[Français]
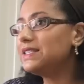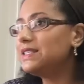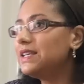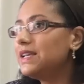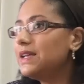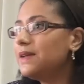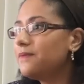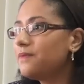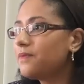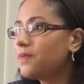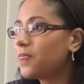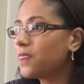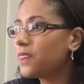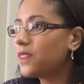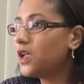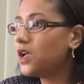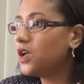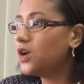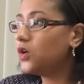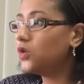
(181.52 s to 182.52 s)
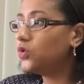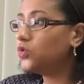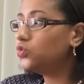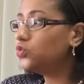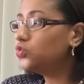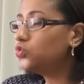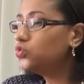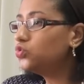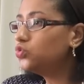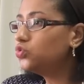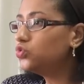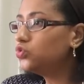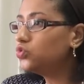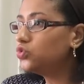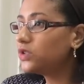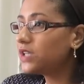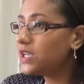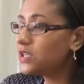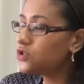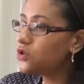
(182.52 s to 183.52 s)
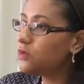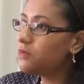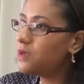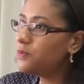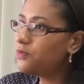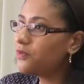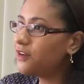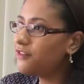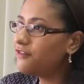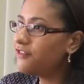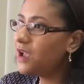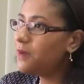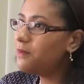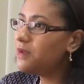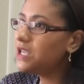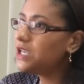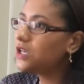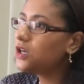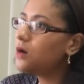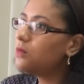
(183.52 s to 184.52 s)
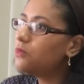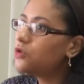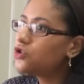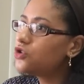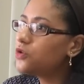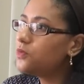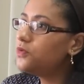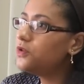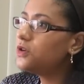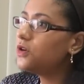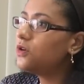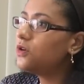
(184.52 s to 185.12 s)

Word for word: c'est où, quels sont mes points faibles et comment je peux y